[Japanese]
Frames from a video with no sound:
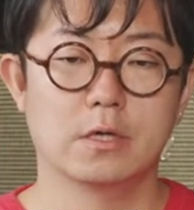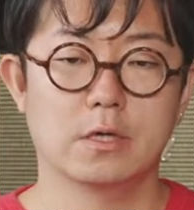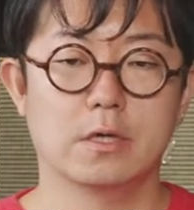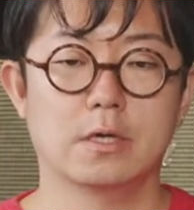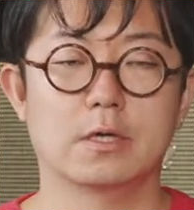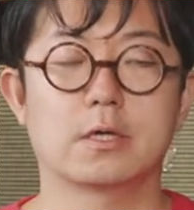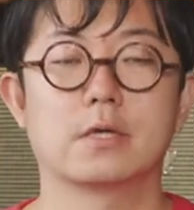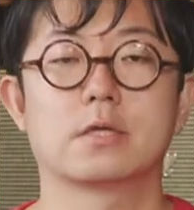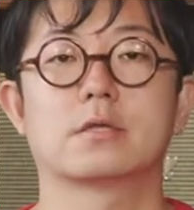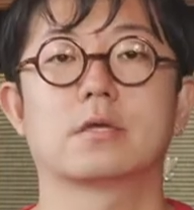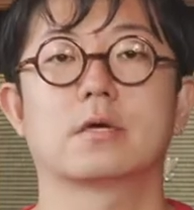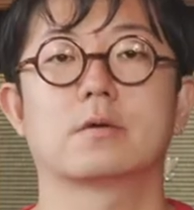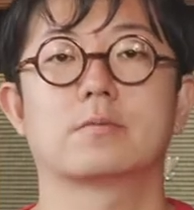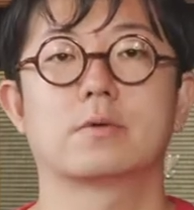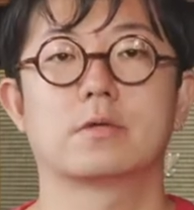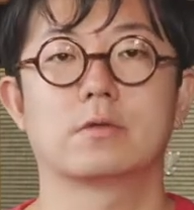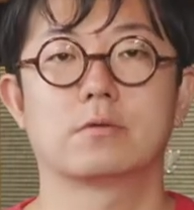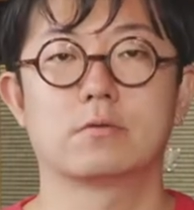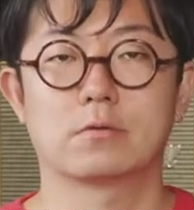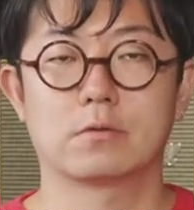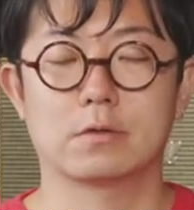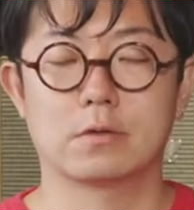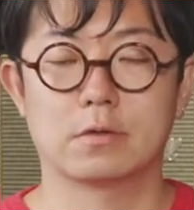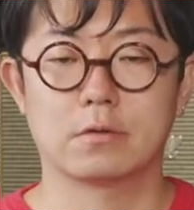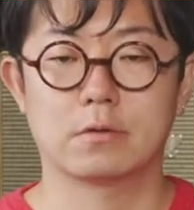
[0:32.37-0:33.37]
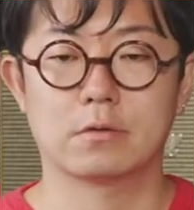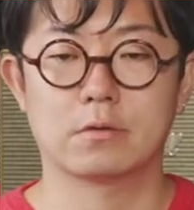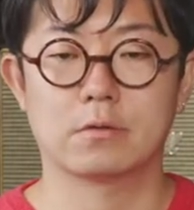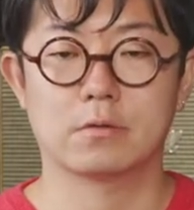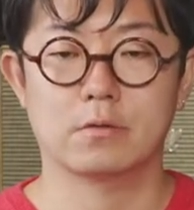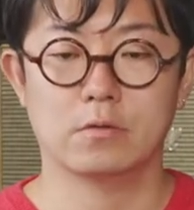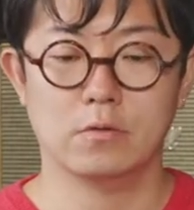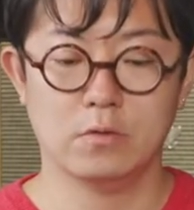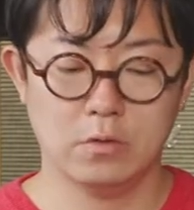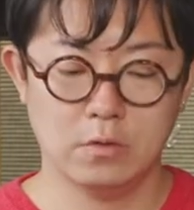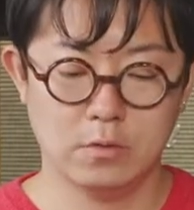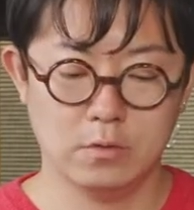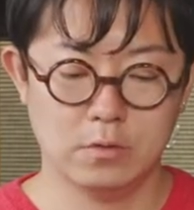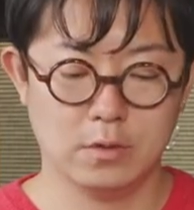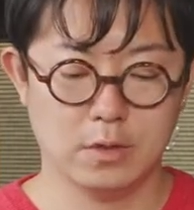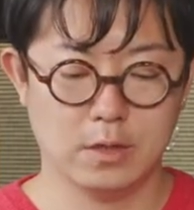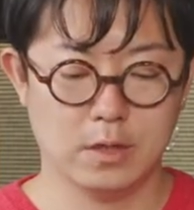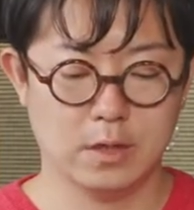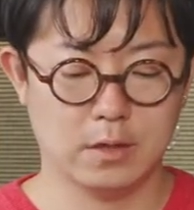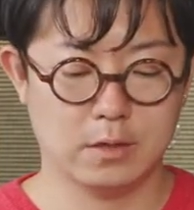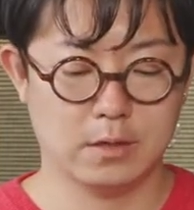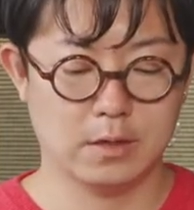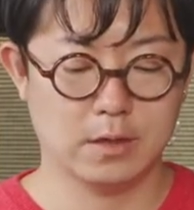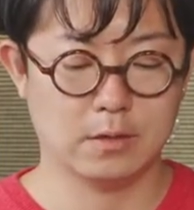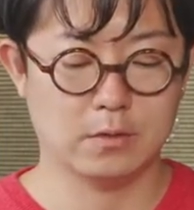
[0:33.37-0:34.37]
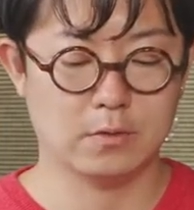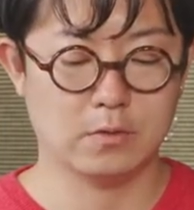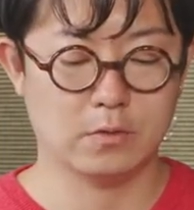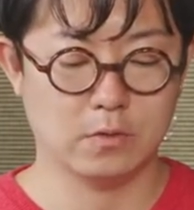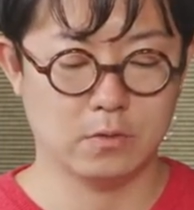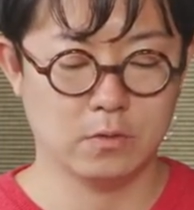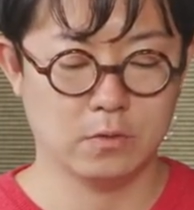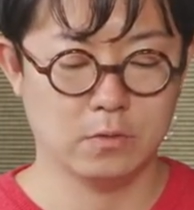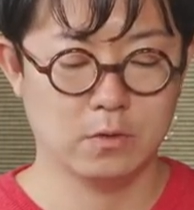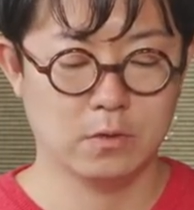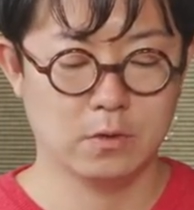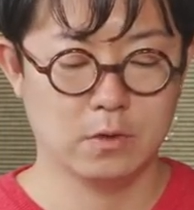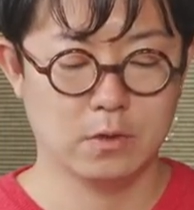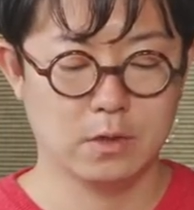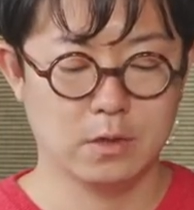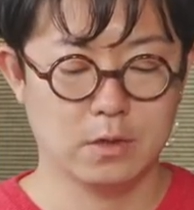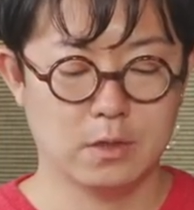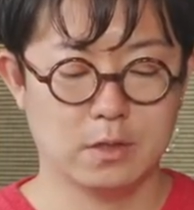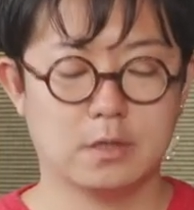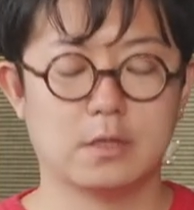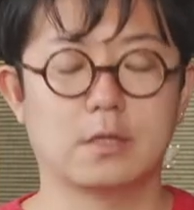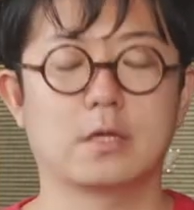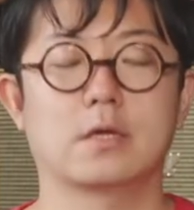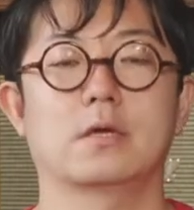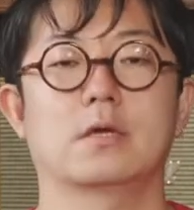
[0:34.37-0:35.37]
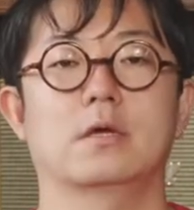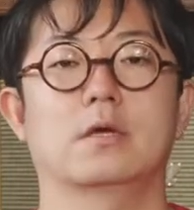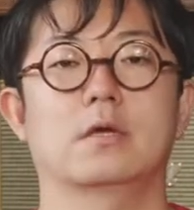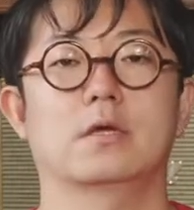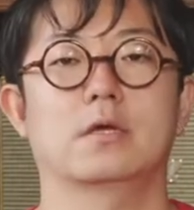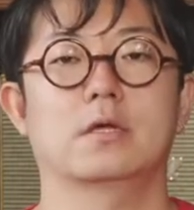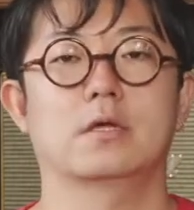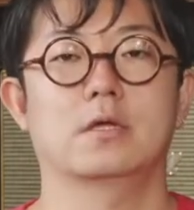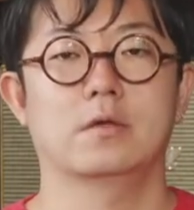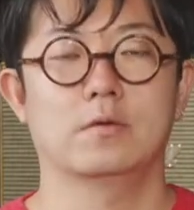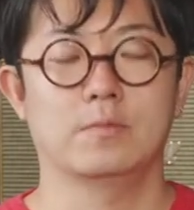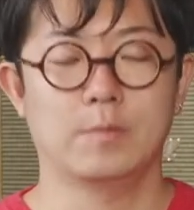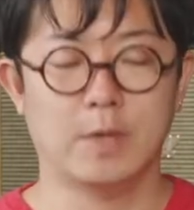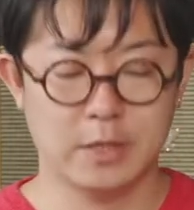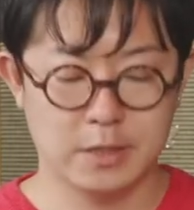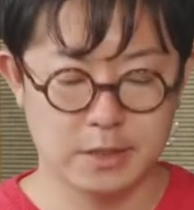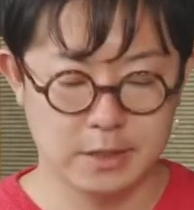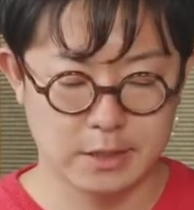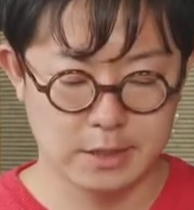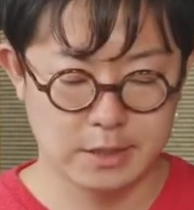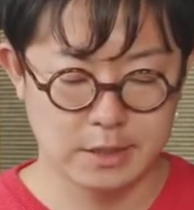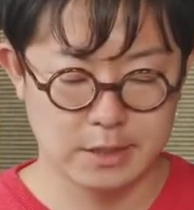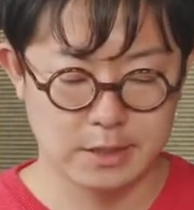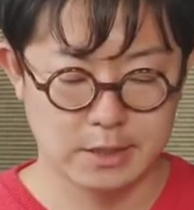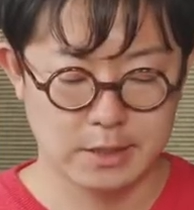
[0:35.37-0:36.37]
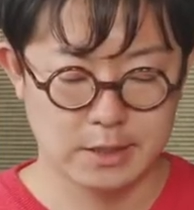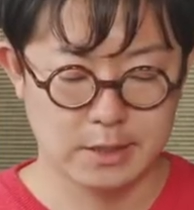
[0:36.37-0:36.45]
現代美術を研究しています。